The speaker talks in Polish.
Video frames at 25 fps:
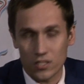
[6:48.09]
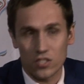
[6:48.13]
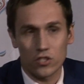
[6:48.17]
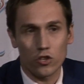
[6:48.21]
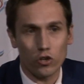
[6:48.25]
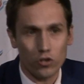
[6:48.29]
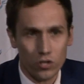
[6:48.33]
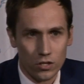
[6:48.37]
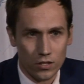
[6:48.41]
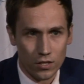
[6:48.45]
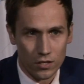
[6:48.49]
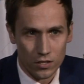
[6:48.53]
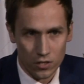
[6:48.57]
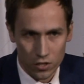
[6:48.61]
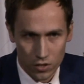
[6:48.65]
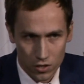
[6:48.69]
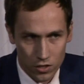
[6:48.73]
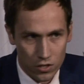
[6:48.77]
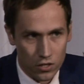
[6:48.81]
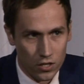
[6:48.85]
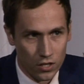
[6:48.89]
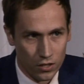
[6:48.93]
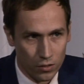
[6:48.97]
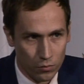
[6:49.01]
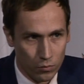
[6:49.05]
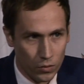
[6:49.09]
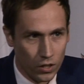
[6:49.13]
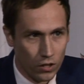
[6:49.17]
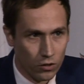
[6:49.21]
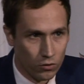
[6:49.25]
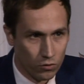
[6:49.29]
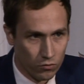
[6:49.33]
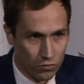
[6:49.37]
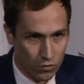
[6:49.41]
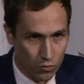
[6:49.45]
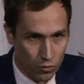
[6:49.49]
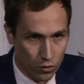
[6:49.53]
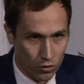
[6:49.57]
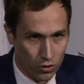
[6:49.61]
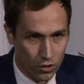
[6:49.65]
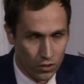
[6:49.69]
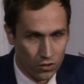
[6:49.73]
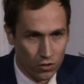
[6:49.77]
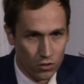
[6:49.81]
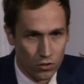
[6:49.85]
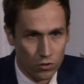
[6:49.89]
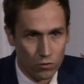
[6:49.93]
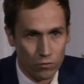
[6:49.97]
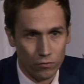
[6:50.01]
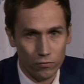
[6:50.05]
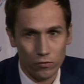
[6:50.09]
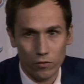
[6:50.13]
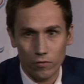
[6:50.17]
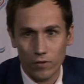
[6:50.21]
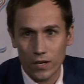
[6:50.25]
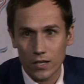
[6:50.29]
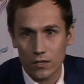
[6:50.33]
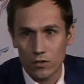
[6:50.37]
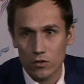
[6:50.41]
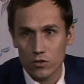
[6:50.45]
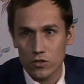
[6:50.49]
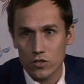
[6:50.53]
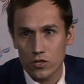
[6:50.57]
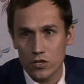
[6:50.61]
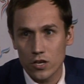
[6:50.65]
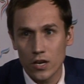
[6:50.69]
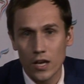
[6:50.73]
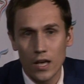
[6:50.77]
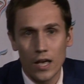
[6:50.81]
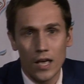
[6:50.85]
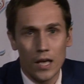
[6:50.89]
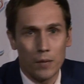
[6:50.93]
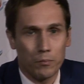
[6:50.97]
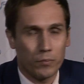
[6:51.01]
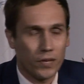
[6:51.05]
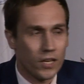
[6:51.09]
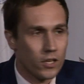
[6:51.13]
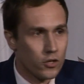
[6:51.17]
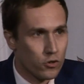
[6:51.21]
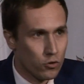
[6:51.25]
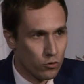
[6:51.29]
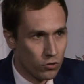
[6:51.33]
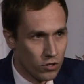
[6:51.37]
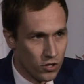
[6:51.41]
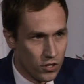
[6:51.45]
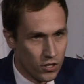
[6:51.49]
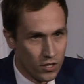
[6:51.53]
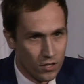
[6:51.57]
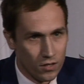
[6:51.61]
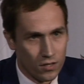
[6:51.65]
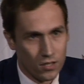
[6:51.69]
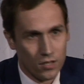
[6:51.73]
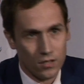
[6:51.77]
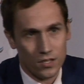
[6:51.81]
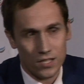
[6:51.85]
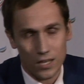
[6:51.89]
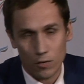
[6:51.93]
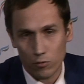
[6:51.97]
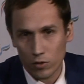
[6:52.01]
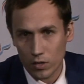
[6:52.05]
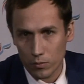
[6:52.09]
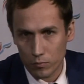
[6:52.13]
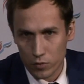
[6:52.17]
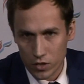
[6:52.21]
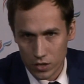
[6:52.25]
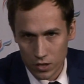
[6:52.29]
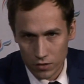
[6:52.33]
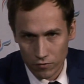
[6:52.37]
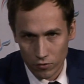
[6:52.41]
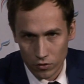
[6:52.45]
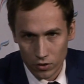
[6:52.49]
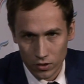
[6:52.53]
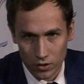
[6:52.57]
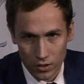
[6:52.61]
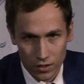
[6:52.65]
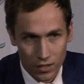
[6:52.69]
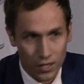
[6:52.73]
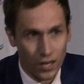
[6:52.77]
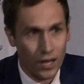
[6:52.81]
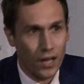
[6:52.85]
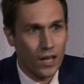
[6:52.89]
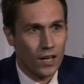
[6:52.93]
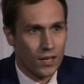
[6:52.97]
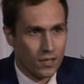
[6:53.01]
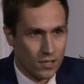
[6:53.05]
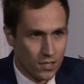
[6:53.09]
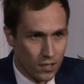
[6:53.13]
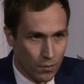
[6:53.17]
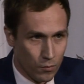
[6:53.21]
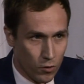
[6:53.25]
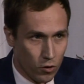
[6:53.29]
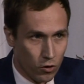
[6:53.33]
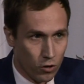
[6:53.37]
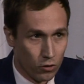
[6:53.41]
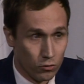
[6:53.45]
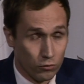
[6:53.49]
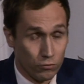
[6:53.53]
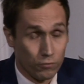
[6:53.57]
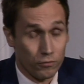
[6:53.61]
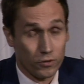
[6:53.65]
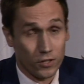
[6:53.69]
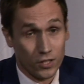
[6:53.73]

147 milionów złotych to jest równowartość 5 tysięcy całkiem przyzwoitych samochodów.